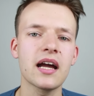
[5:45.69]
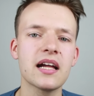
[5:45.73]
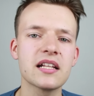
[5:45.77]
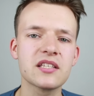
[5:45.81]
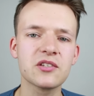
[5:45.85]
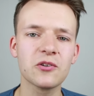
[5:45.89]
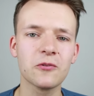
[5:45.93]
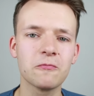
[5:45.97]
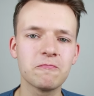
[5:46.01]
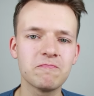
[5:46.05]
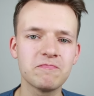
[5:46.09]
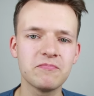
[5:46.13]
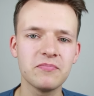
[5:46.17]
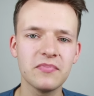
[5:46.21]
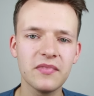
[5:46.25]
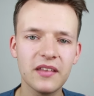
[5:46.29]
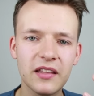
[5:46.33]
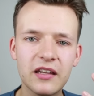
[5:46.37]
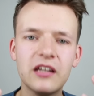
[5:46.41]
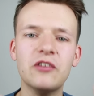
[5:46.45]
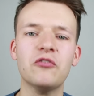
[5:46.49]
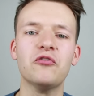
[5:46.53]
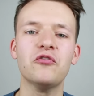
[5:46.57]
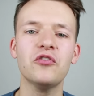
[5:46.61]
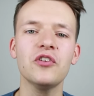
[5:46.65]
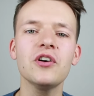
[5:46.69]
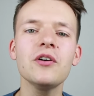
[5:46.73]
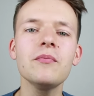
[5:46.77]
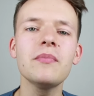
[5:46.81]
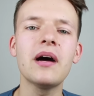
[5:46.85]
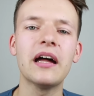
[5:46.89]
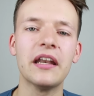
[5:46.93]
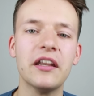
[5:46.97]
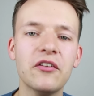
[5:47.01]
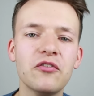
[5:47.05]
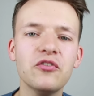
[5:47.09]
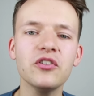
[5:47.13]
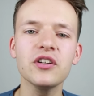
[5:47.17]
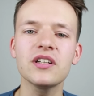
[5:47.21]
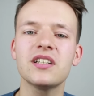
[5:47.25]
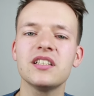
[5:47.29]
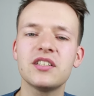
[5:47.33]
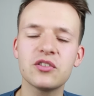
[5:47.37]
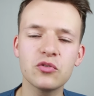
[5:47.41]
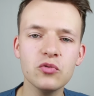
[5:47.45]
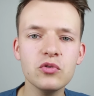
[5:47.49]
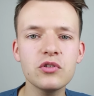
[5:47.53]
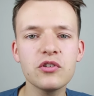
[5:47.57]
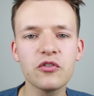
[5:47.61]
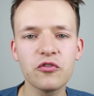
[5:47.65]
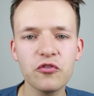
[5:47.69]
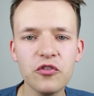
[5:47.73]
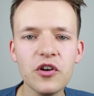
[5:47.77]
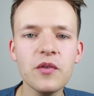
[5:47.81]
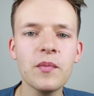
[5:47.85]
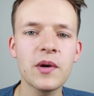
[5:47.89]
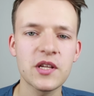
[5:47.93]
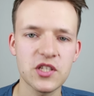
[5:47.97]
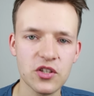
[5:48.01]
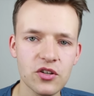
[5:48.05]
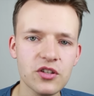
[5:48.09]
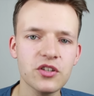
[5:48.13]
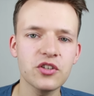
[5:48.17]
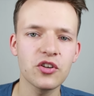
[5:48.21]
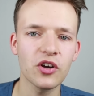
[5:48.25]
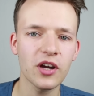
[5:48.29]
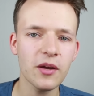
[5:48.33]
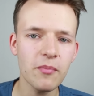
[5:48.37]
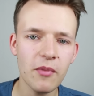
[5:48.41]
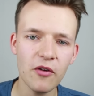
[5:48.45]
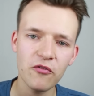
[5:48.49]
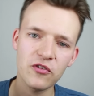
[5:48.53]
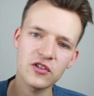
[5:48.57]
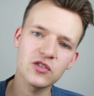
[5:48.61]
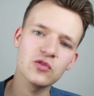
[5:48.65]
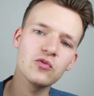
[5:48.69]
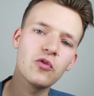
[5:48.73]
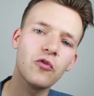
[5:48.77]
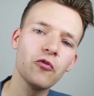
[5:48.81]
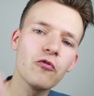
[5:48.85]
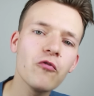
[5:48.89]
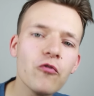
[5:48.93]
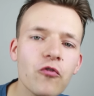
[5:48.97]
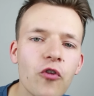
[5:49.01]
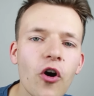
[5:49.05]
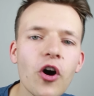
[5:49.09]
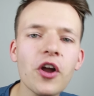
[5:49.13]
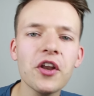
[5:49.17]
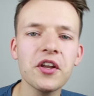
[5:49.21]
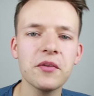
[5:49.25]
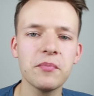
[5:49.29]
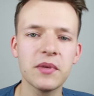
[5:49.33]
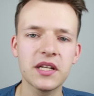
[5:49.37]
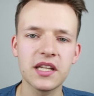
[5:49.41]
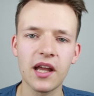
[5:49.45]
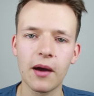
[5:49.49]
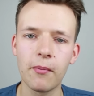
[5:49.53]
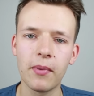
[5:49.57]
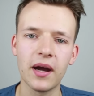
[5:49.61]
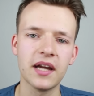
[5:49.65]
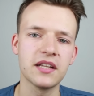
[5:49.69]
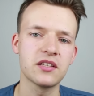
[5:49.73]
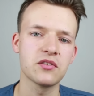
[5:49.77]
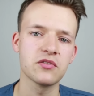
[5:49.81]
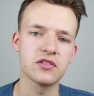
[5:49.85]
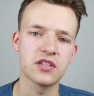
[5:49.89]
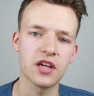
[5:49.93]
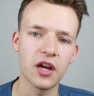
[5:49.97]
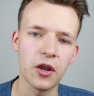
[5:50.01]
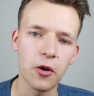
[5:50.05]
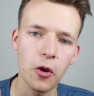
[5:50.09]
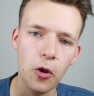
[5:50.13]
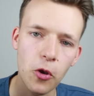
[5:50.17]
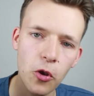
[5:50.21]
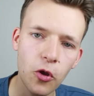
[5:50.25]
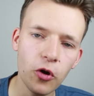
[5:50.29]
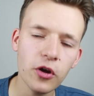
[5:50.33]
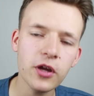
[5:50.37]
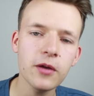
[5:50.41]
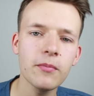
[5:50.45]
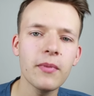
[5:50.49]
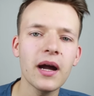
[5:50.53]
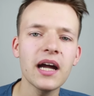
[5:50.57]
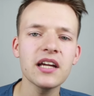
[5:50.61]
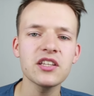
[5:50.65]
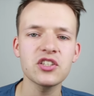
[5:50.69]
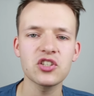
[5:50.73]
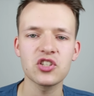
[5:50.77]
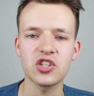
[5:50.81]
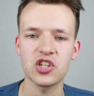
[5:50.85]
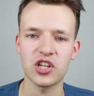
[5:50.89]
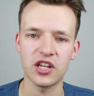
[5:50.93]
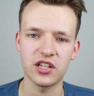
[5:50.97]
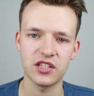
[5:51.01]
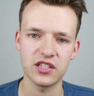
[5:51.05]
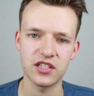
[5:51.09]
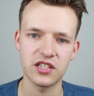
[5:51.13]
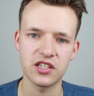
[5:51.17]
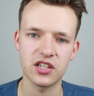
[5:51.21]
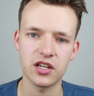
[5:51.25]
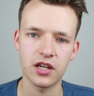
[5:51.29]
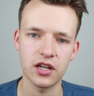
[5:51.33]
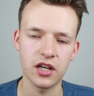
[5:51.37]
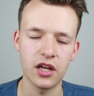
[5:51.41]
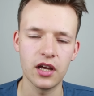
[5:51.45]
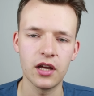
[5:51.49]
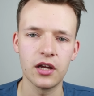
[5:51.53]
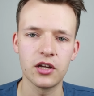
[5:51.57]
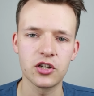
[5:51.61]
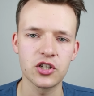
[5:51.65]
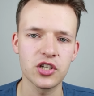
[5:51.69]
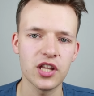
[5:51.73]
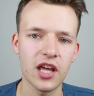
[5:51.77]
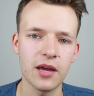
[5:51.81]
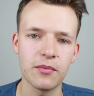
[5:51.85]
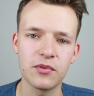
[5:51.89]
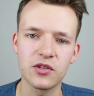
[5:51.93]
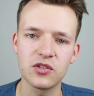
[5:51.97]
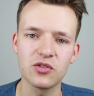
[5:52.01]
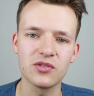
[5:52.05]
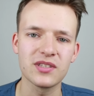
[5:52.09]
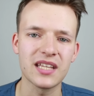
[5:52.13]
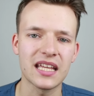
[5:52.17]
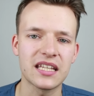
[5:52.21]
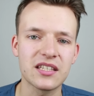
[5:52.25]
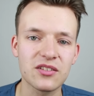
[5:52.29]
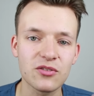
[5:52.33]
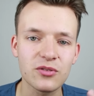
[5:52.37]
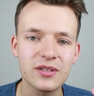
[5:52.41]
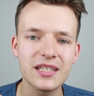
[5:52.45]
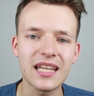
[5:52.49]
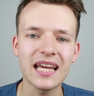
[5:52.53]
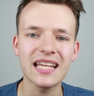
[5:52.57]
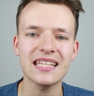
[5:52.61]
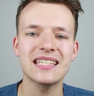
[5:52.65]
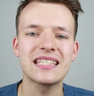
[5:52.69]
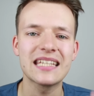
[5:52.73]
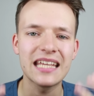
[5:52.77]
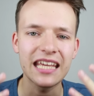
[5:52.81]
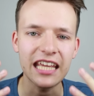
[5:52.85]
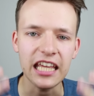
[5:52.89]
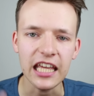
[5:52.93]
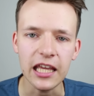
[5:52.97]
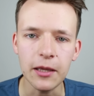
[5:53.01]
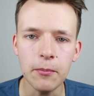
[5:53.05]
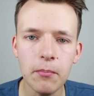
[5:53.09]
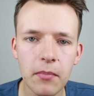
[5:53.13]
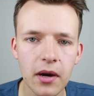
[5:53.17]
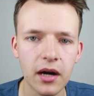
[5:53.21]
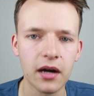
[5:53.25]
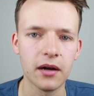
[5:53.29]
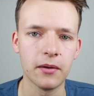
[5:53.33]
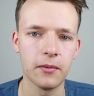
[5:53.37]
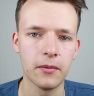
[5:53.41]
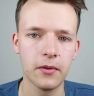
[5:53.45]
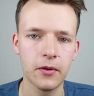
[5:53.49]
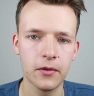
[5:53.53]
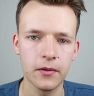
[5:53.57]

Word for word: Also eine Firma, eine wirklich gute Firma sollte doch immer versuchen, vorne mit dabei zu sein, neue Maßstäbe äh, zu setzen und das immer.